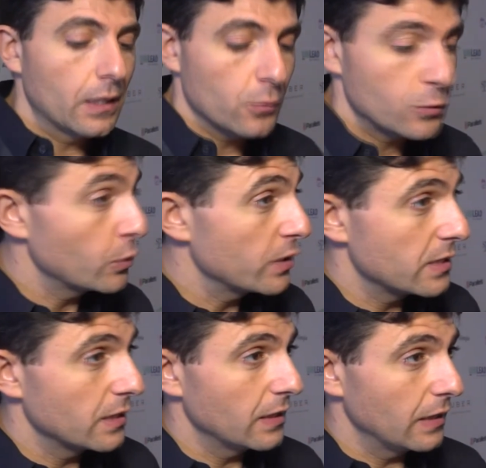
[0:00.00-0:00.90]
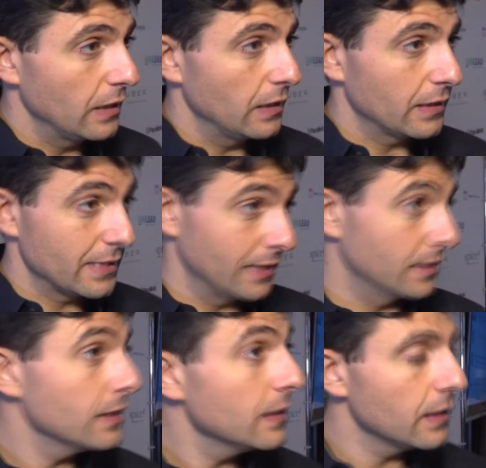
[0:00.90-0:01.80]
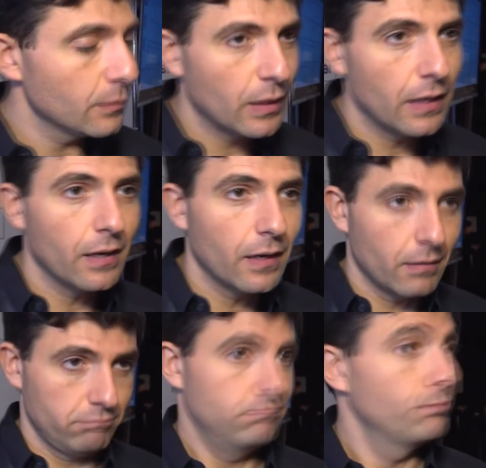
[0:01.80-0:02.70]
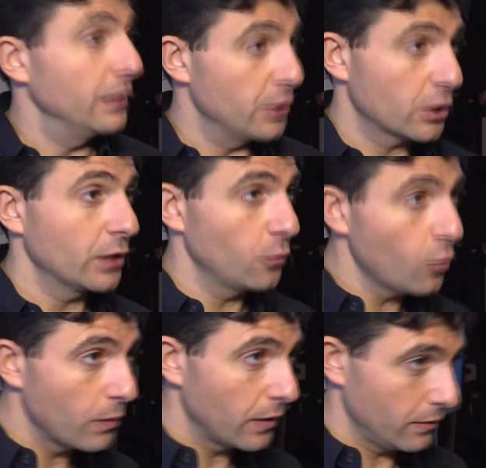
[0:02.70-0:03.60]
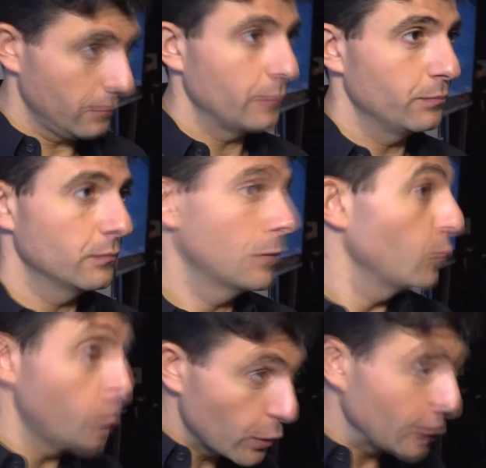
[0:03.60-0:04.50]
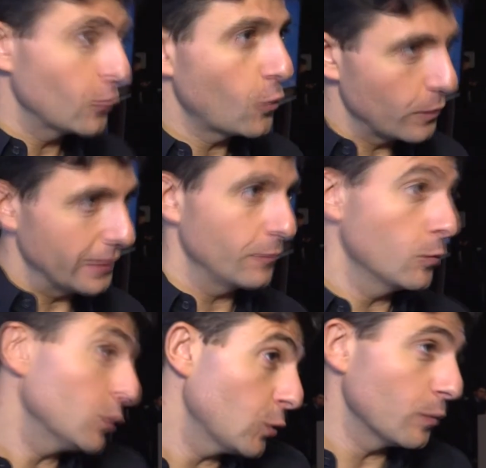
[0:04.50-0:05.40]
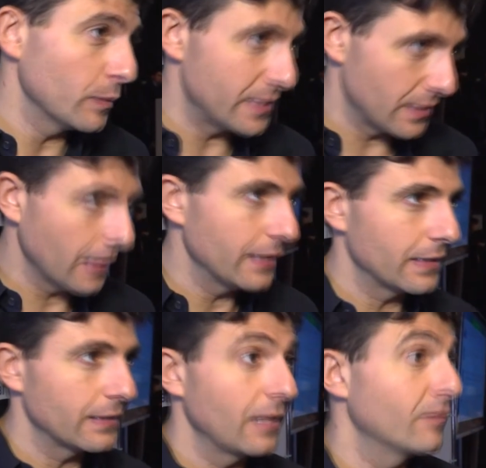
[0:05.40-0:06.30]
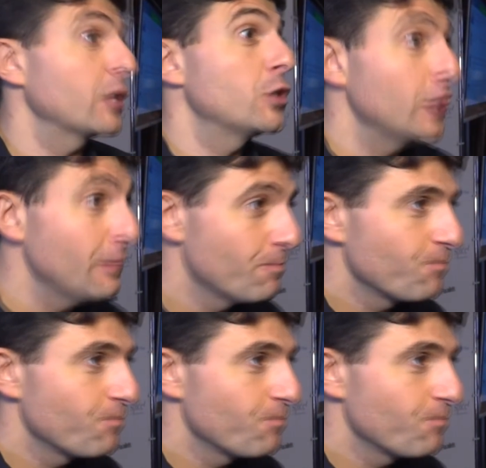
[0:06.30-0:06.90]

услуги красоты, либо а, поддержка дома, уборка дома, и ремонт дома, мастера и так далее, врачи.